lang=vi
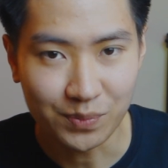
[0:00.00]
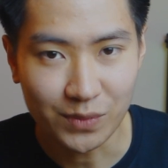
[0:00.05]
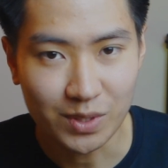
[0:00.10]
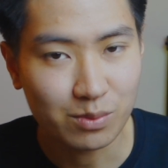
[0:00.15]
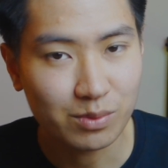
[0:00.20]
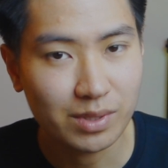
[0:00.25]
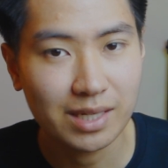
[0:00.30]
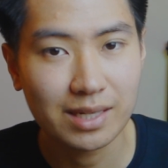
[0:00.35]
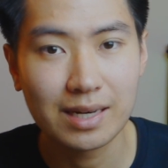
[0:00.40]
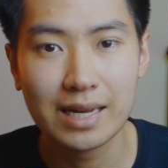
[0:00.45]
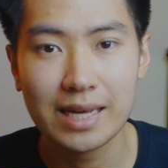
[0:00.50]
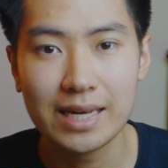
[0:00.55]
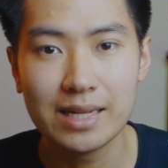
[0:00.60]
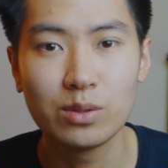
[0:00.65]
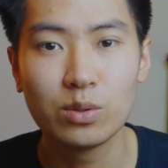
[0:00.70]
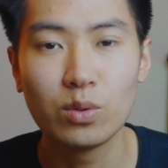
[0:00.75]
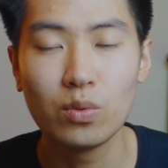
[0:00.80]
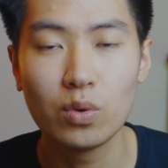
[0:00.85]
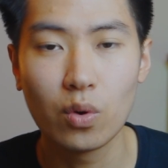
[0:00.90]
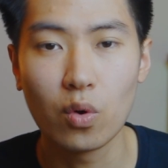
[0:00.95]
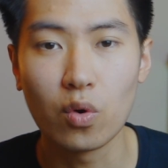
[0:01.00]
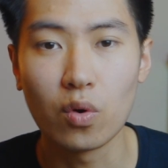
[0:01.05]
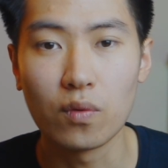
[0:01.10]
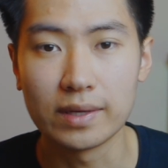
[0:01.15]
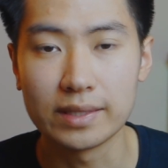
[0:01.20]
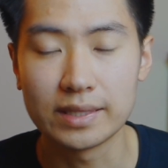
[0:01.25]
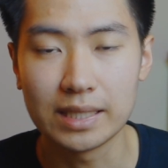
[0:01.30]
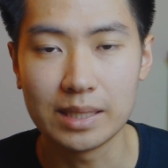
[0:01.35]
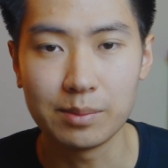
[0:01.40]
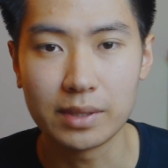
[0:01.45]
Chúng ta lên Google
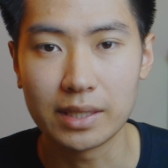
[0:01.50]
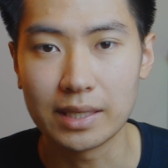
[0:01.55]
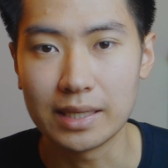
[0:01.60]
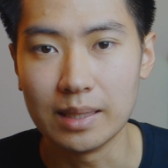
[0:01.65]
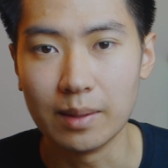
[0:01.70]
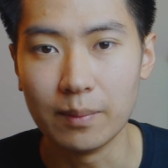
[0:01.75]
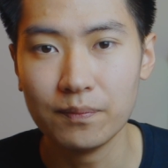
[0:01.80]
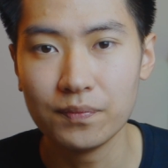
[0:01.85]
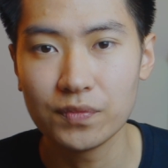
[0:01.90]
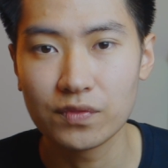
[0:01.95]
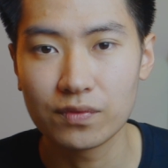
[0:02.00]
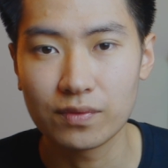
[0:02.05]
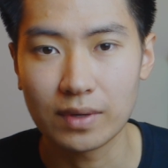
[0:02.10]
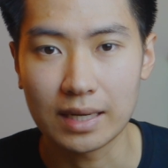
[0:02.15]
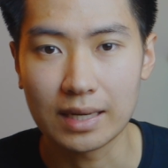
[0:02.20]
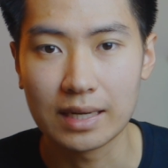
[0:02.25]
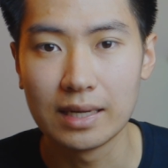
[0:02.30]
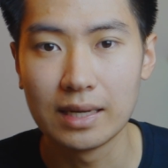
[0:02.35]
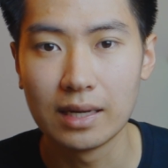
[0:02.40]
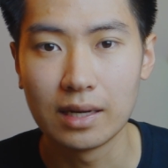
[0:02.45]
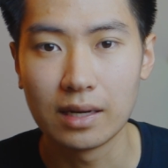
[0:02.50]
và tìm kiếm, và